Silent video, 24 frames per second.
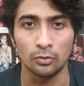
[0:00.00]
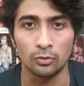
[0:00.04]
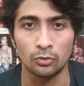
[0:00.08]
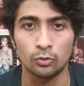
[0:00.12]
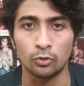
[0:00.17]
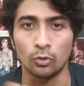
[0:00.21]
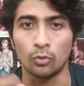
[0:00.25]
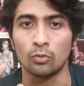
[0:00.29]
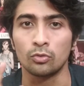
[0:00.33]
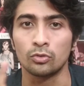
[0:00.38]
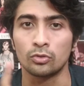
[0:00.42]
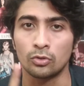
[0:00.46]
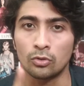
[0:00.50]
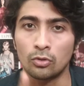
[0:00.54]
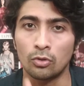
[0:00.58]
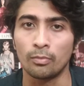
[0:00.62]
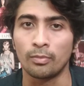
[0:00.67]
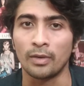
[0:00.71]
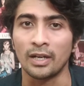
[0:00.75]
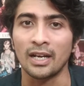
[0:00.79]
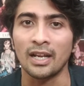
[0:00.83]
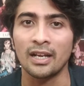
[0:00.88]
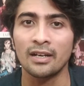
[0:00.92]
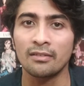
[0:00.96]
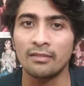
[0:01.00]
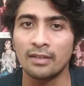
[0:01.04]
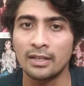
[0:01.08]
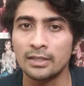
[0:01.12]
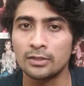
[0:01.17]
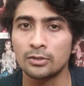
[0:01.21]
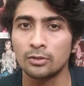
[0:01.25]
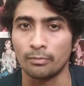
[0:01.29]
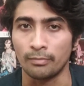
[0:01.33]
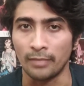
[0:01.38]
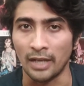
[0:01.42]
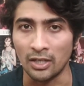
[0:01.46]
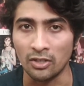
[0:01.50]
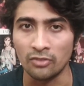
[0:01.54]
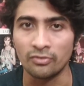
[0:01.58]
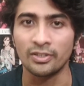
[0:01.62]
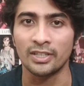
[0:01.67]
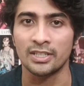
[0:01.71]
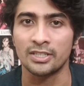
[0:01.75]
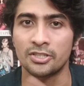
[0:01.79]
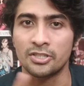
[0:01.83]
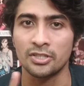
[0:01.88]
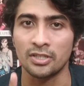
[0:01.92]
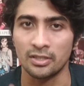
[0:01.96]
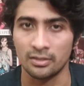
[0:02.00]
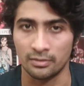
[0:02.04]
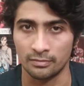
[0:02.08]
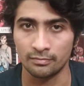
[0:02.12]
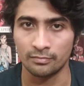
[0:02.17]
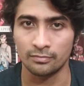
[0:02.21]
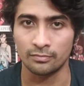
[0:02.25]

तो उसको बनाने वाली जो मैन्युफैक्चर